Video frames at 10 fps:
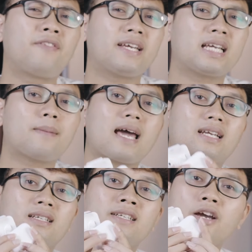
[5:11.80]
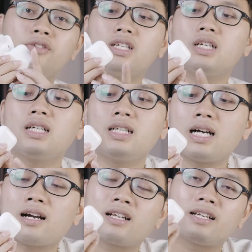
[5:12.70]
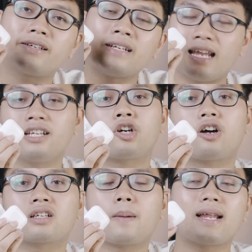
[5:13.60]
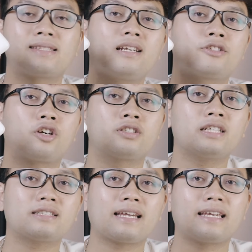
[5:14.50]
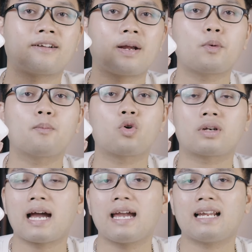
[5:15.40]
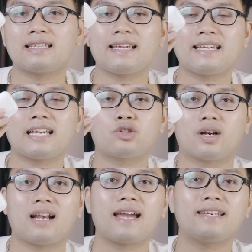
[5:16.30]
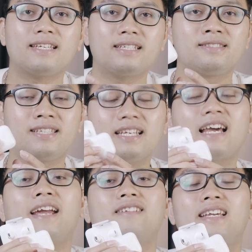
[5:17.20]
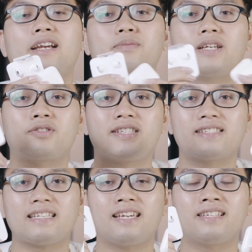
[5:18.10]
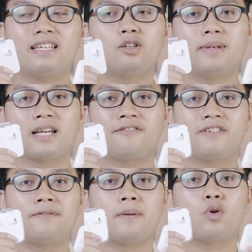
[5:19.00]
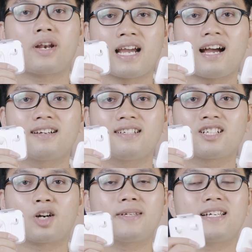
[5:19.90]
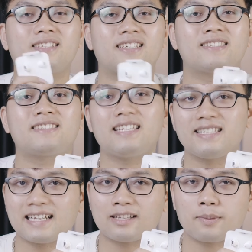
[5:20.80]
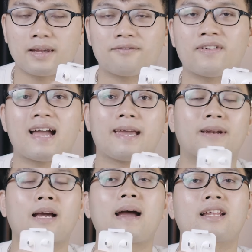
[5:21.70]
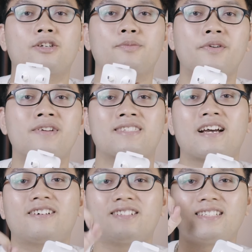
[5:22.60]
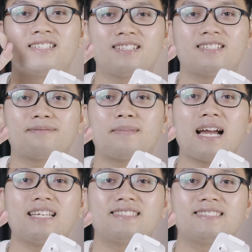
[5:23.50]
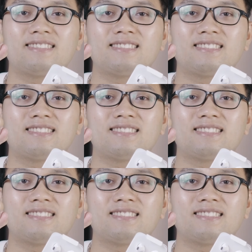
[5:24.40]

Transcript: Vậy thì các bạn nếu như ờ, để lựa chọn các bạn sẽ lựa chọn chiếc tai nghe Rep 11 hay là tai nghe chuẩn Lightning Zin này thì hãy cùng nhau chia sẻ ý kiến của mình ở phía phần bình luận nhé. Còn bây giờ thì xin chào tạm biệt và hẹn gặp lại các bạn trong video lần sau. Bye.